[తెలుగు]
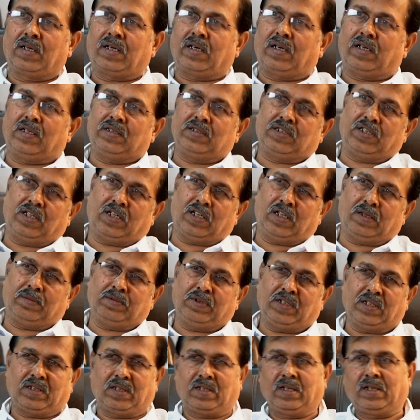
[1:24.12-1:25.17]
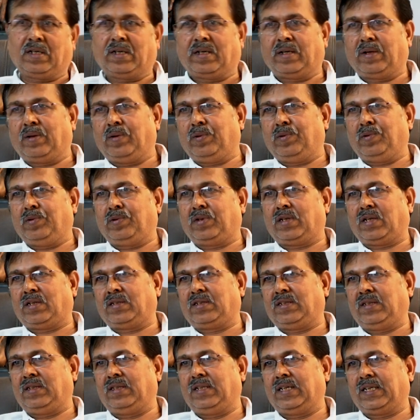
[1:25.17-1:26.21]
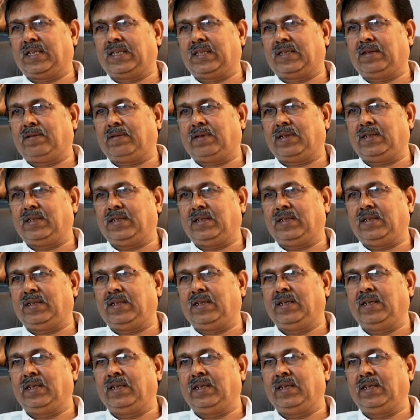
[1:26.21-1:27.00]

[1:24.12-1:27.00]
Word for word: కాణిశిరాము ఎత్తుగడలు తన సిద్ధాంతం అది